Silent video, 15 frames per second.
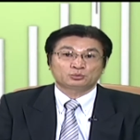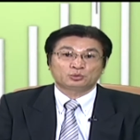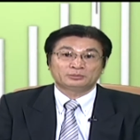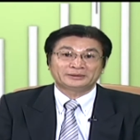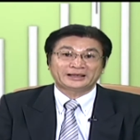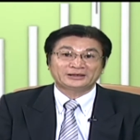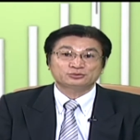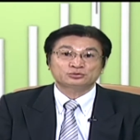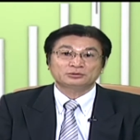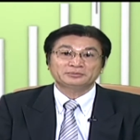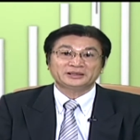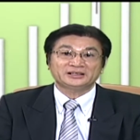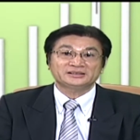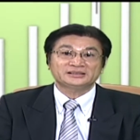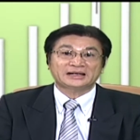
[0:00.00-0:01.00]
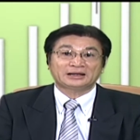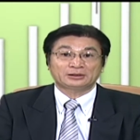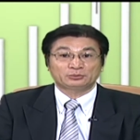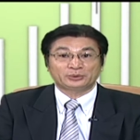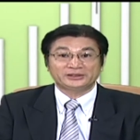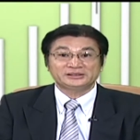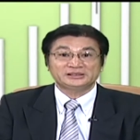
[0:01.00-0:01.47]
我们来说明一
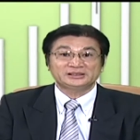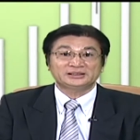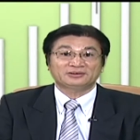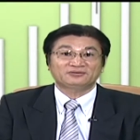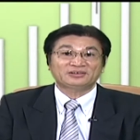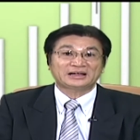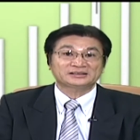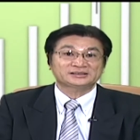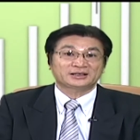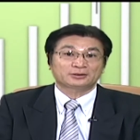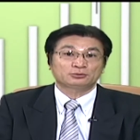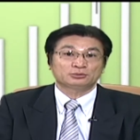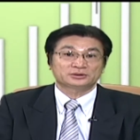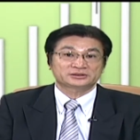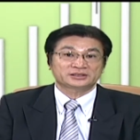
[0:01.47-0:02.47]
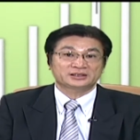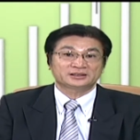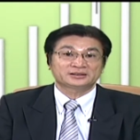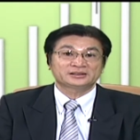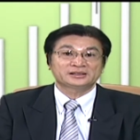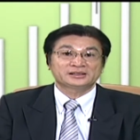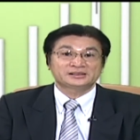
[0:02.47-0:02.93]
下危机的发展过程，